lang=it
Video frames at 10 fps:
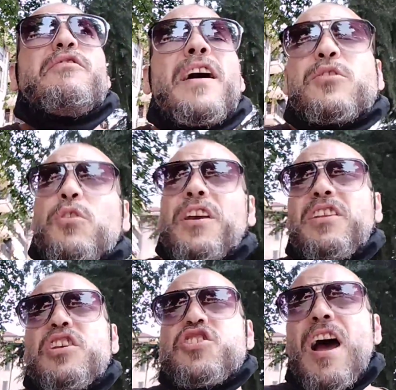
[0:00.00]
fatto che
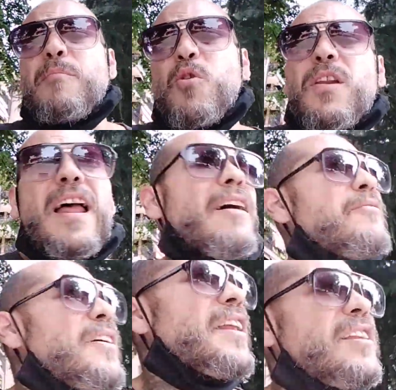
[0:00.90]
diciamo la
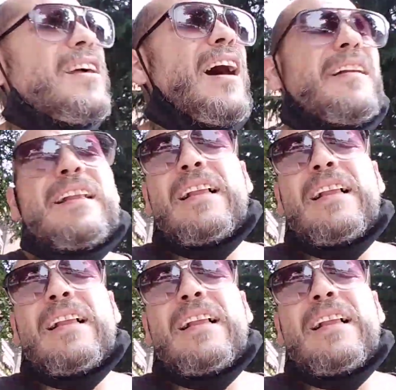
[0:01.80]
verità.